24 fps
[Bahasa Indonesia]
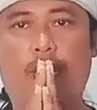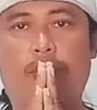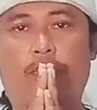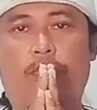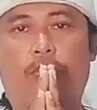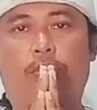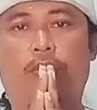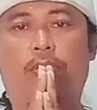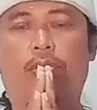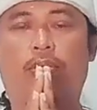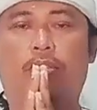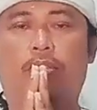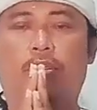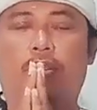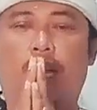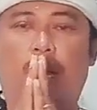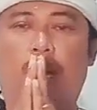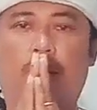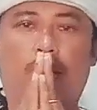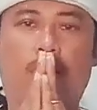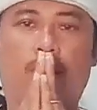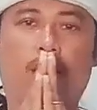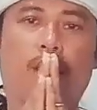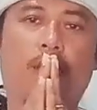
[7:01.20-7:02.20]
sampun
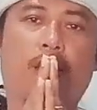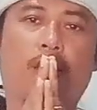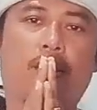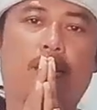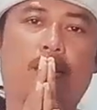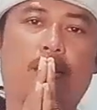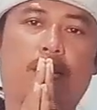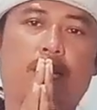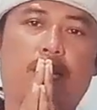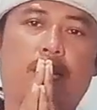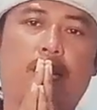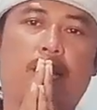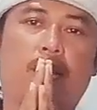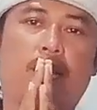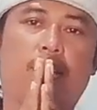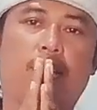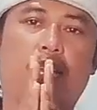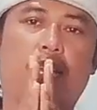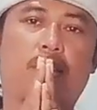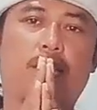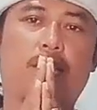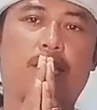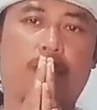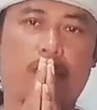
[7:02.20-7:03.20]
nyaringin
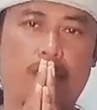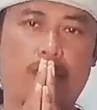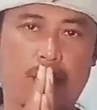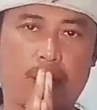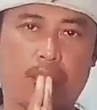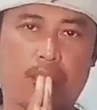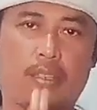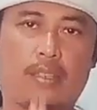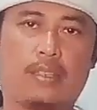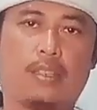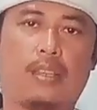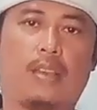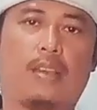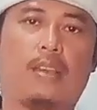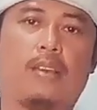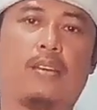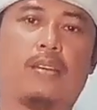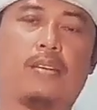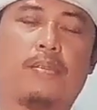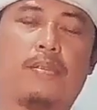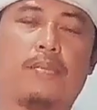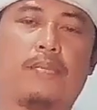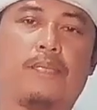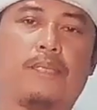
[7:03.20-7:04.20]
channel Titiang.